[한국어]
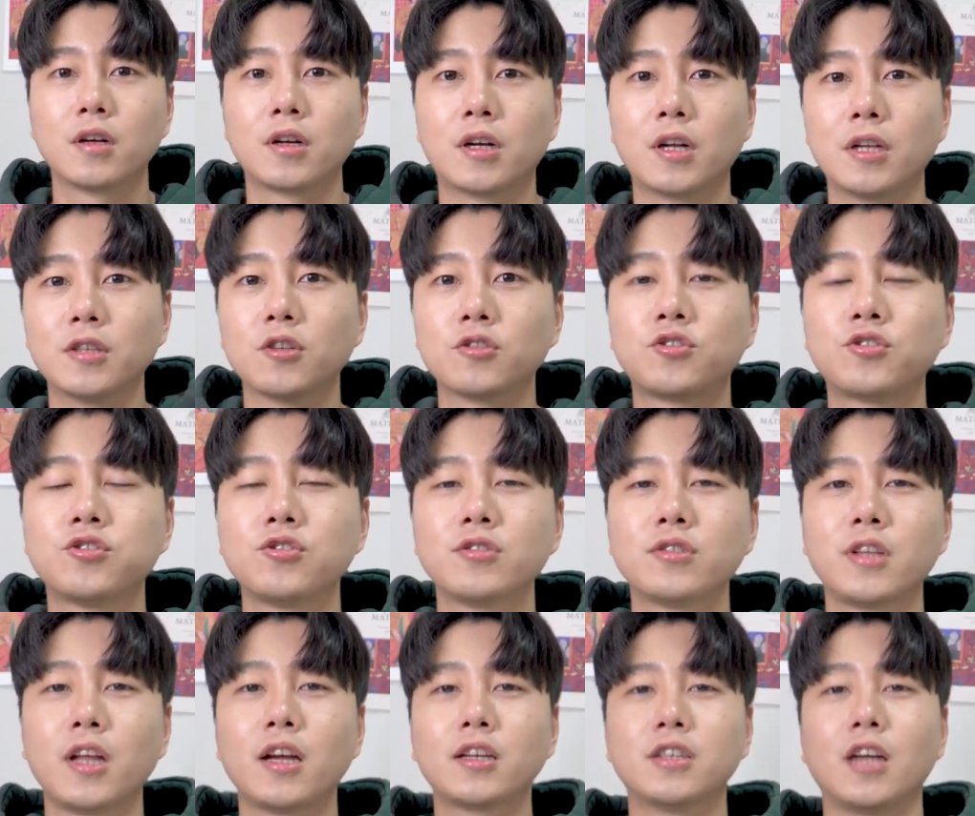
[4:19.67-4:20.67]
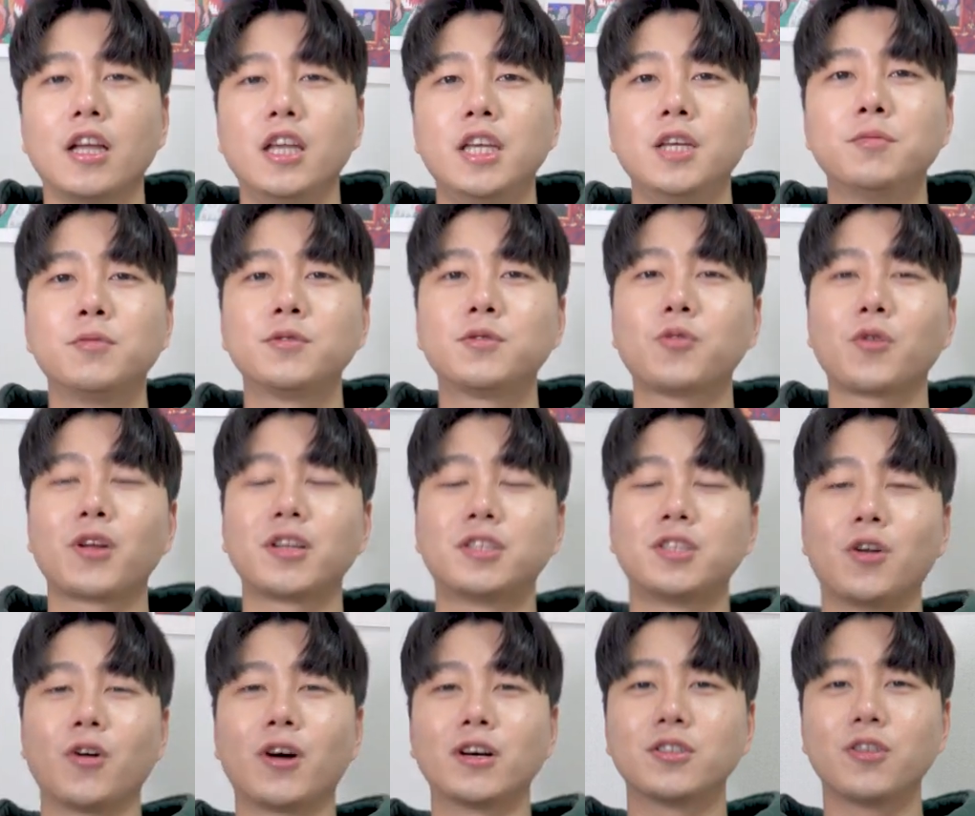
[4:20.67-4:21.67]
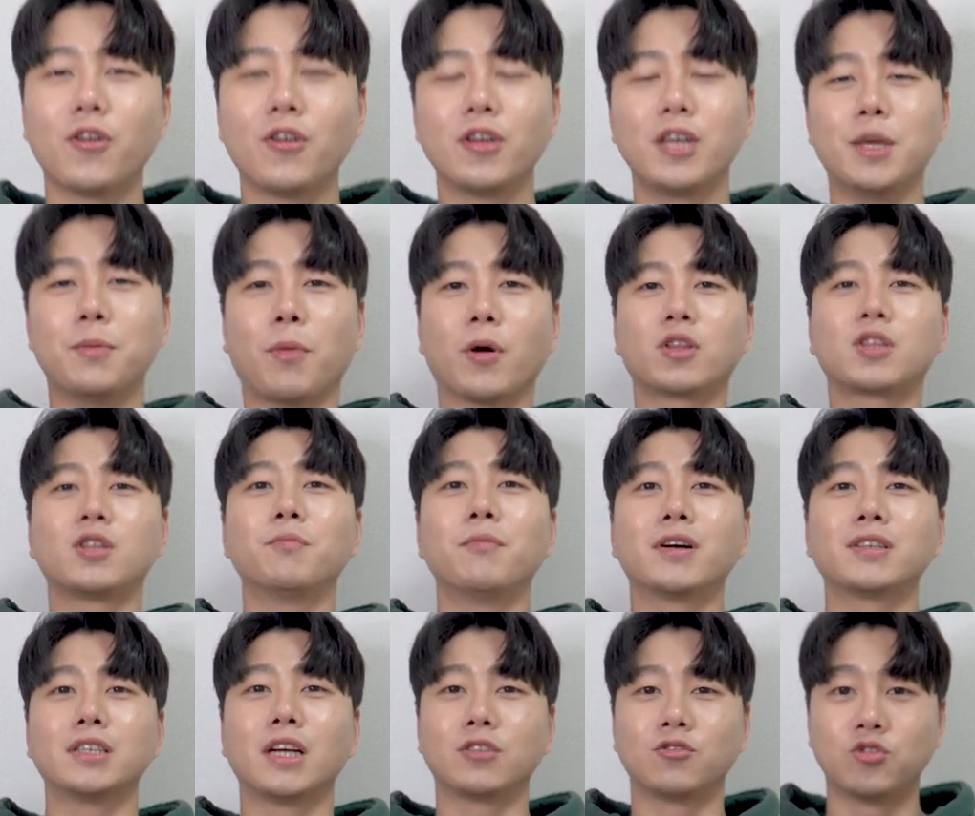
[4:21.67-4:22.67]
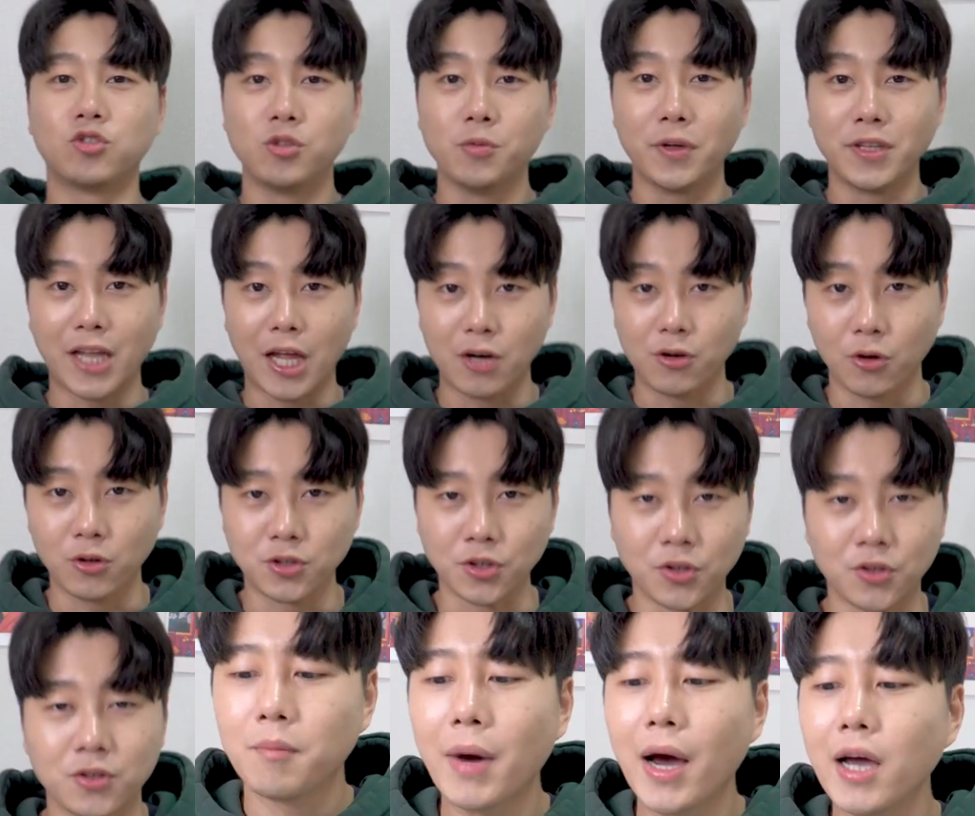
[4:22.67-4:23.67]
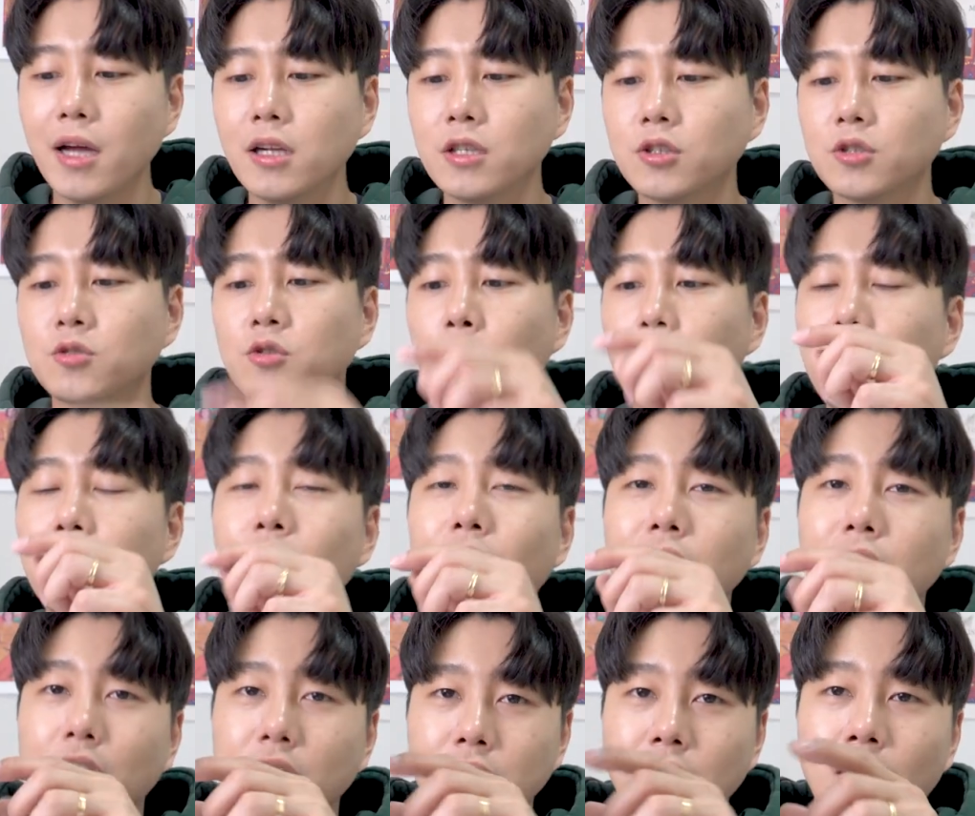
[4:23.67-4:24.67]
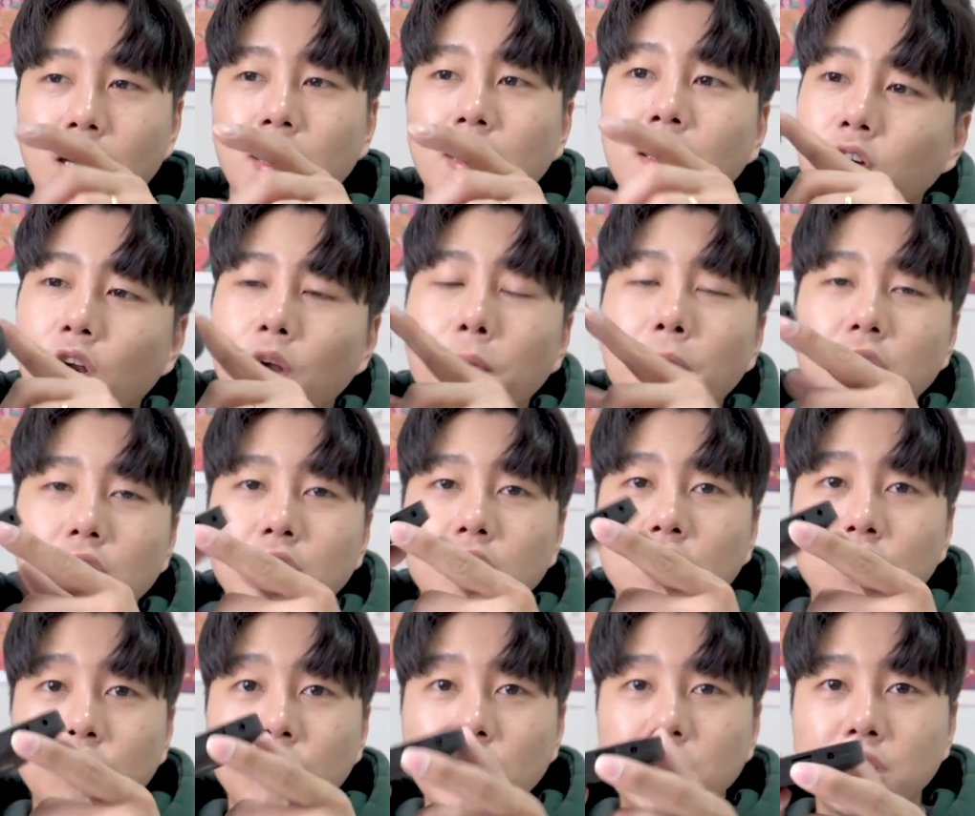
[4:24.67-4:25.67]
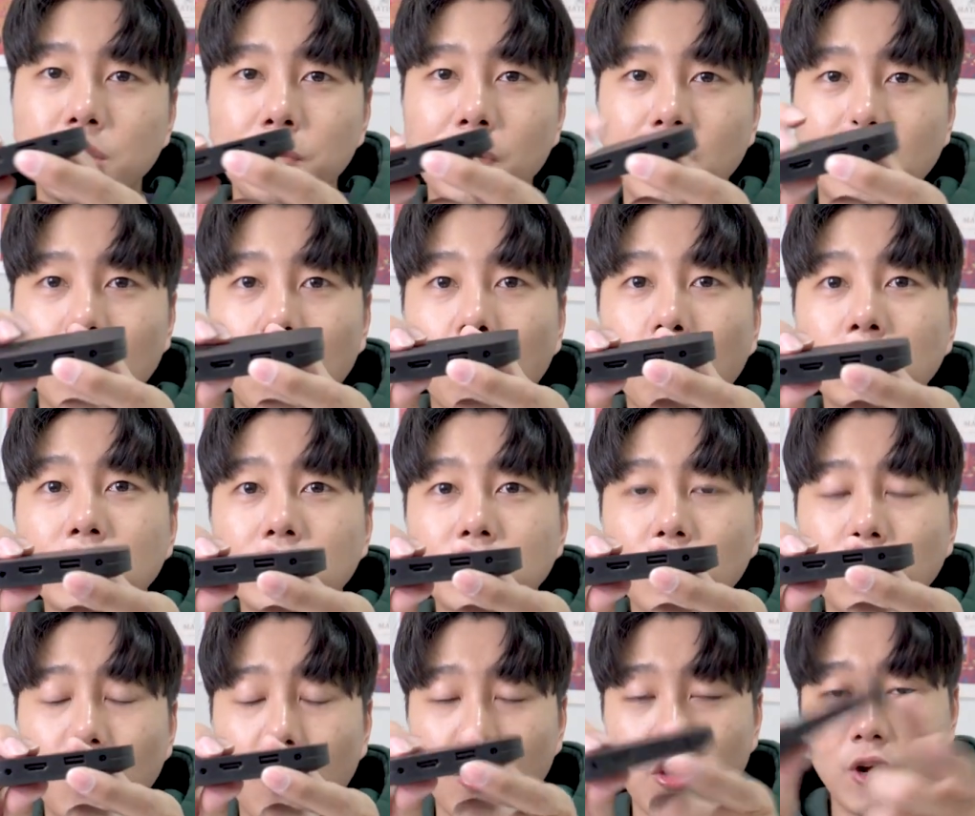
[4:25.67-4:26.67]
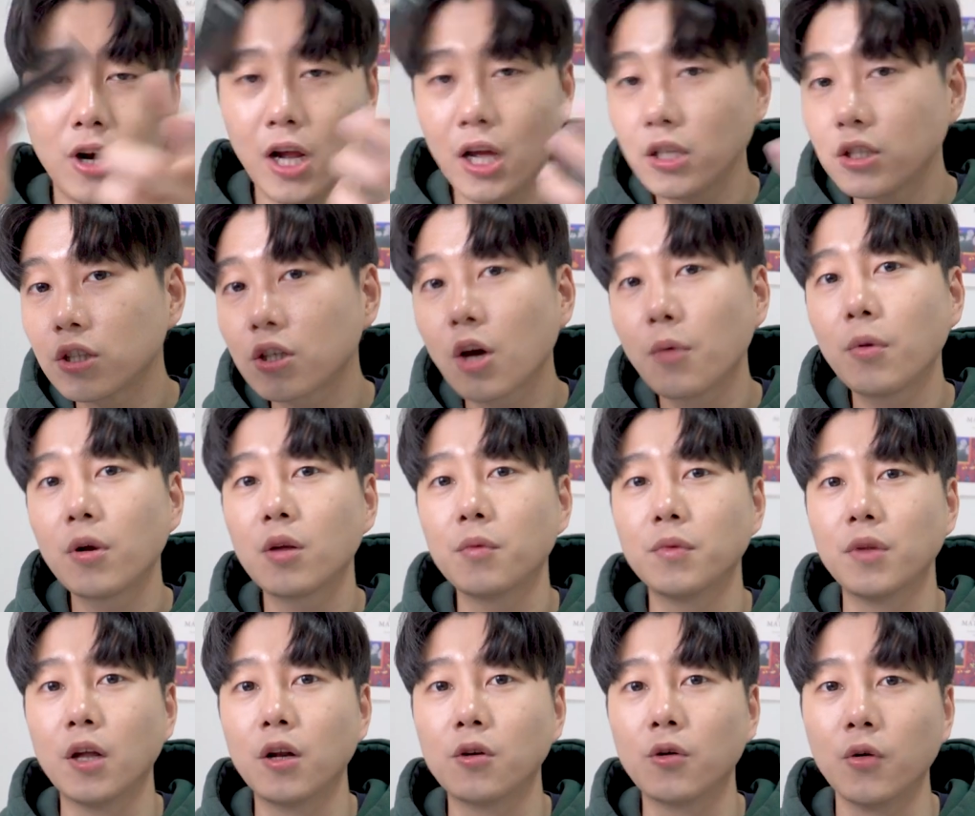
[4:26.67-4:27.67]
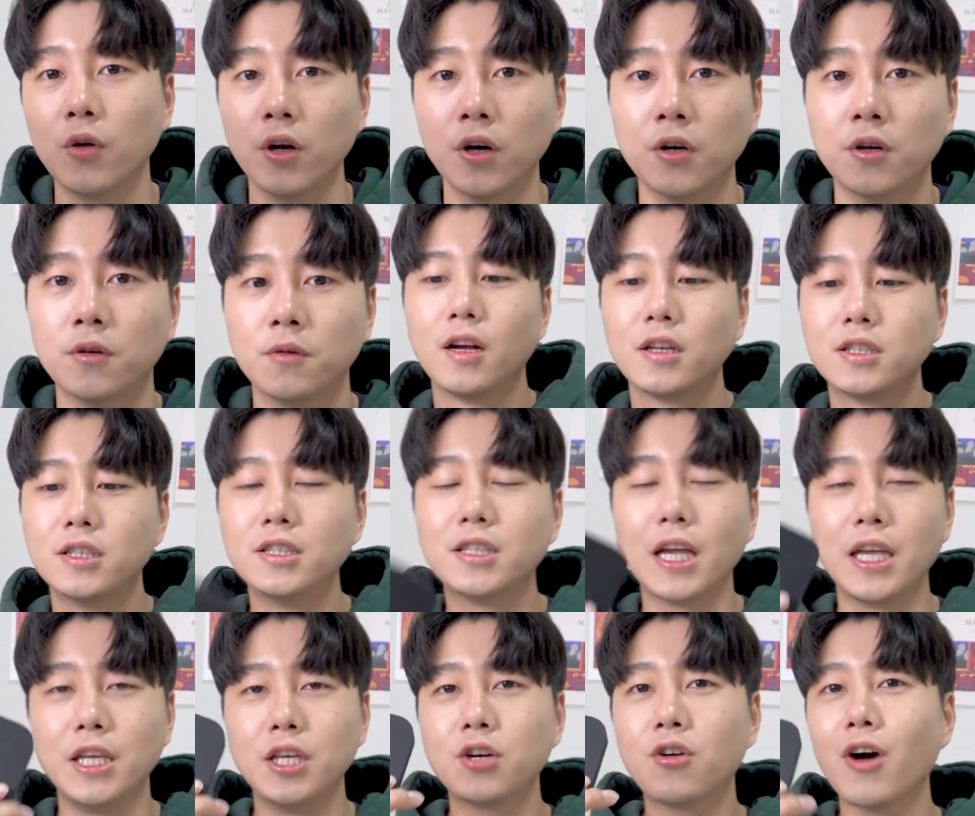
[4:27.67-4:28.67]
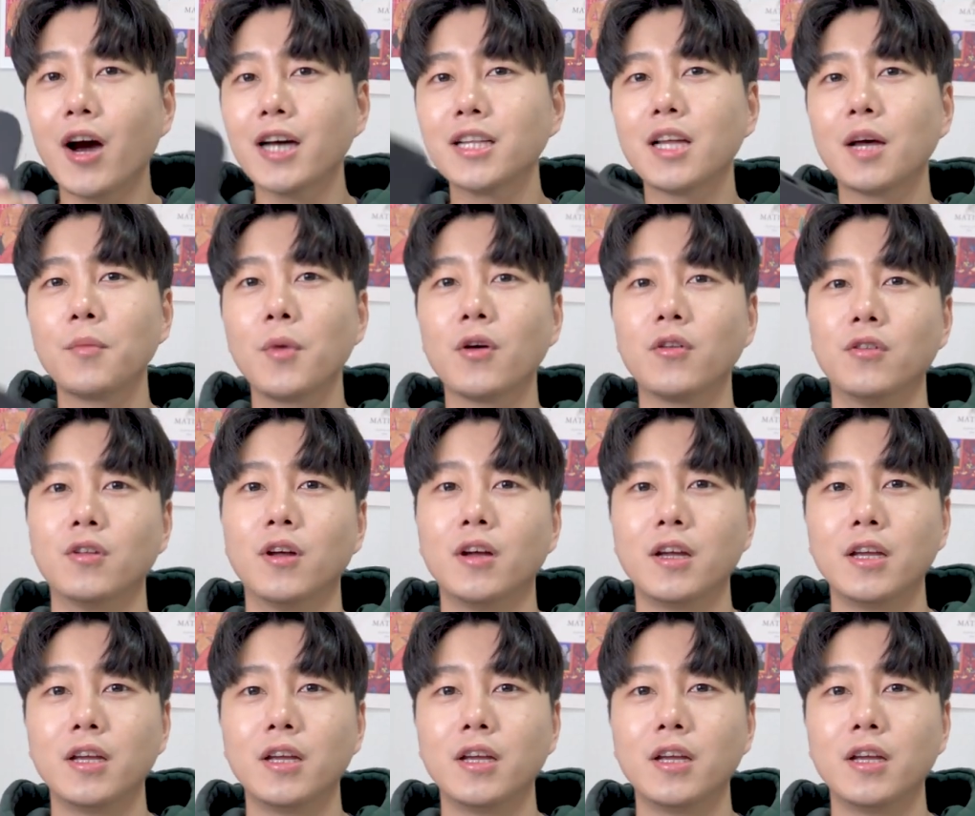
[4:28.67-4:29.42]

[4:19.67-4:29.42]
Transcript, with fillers: 그래서 추울 때 그냥 이불 속에 들어가서 이 버튼만 그냥 누르면 되는 거죠. 파일 전송 필요하다 그냥. 그러면 이 USB에 그냥 꽂아서 연결을 시켜버리면 되는 거예요. 진짜 이거 하나면